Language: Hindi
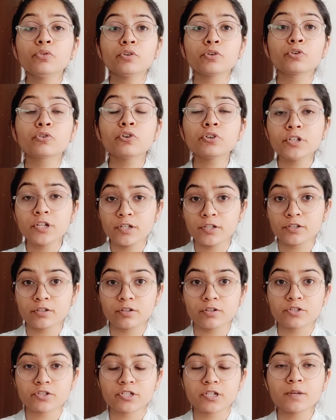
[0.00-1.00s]
गुड
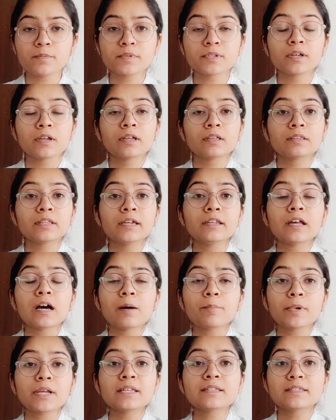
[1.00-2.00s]
इंटर्नशिप्स देन
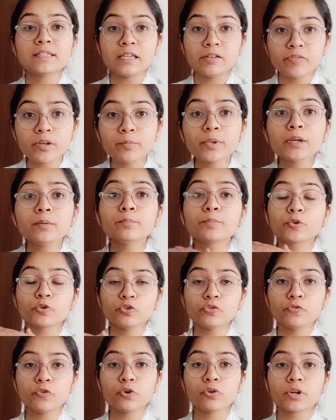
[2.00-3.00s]
आपकी सी वी भी
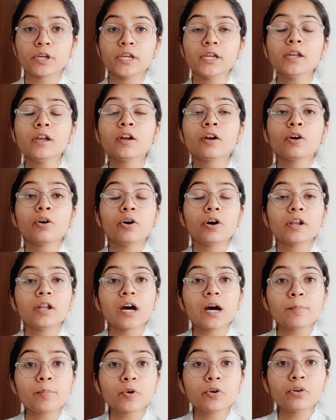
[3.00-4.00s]
इम्प्रूव होगी और
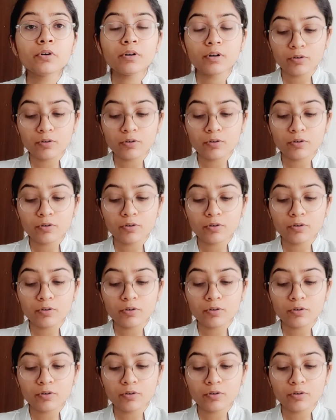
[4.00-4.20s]
आपको